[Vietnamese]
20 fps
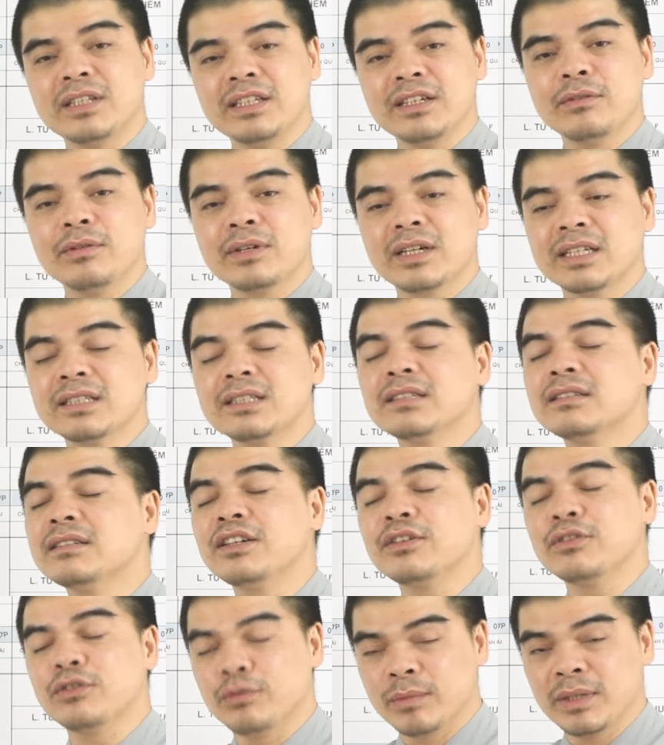tiêu, cái dự
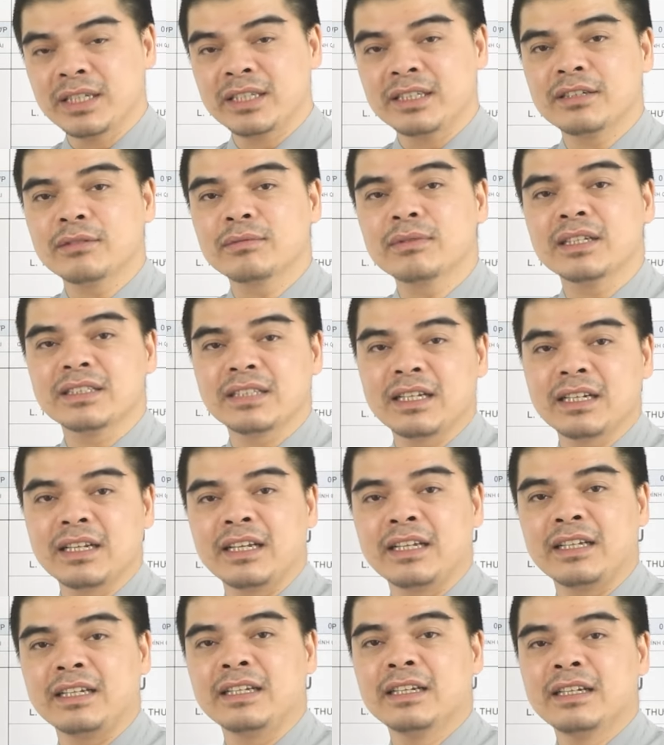định của mình trong thời gian
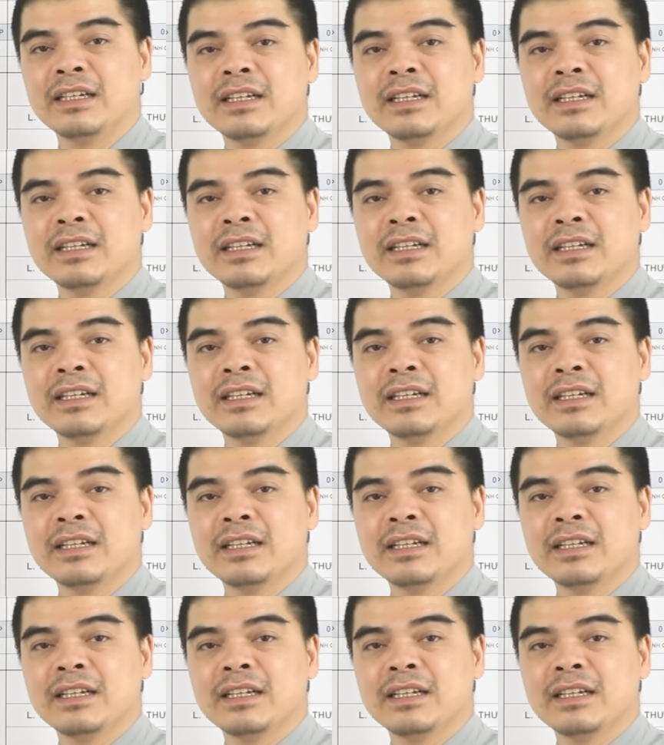này